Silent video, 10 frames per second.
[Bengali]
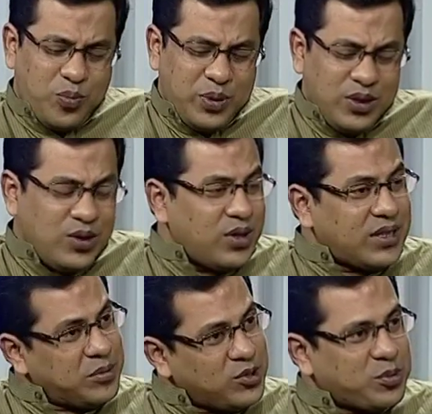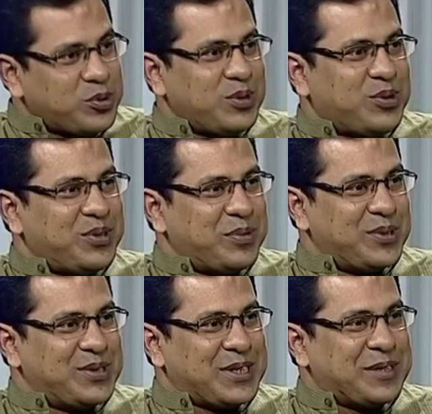অভিনয়টা আমি সবসময় করি
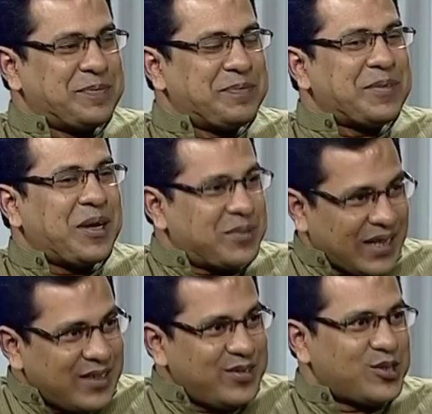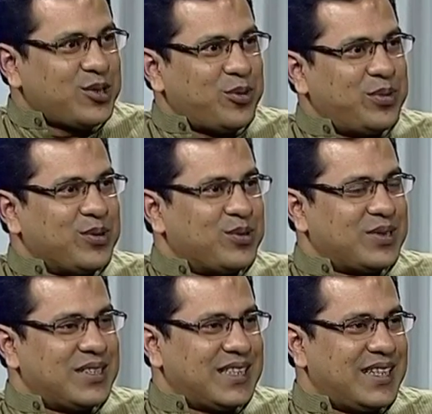মঞ্চে আমি টেলিভিশনে অভিনয়
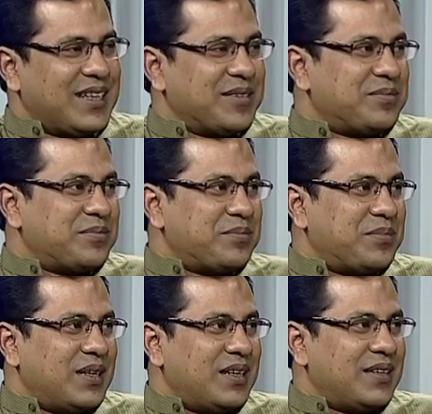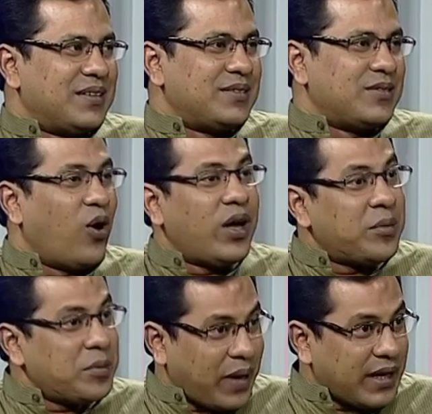করতে চাই না মানে হয়
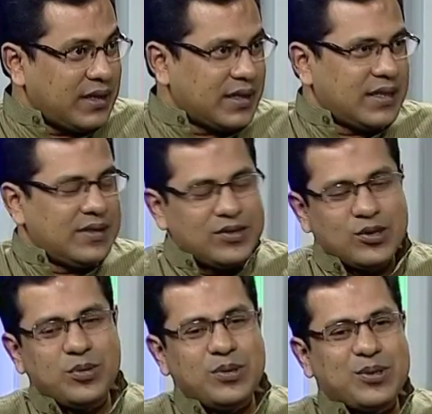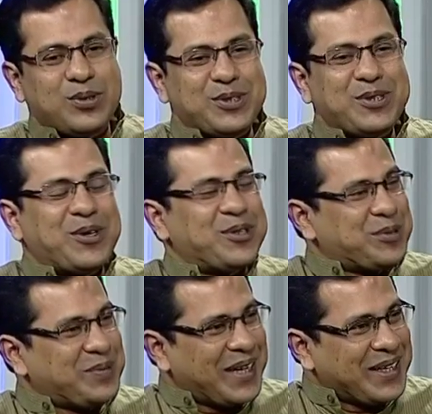আমি পারি না টেলিভিশনে অভিনয় করতে
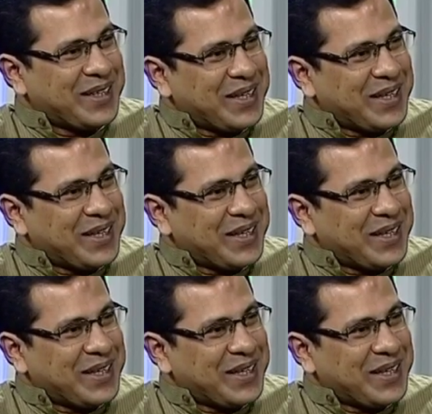অথবা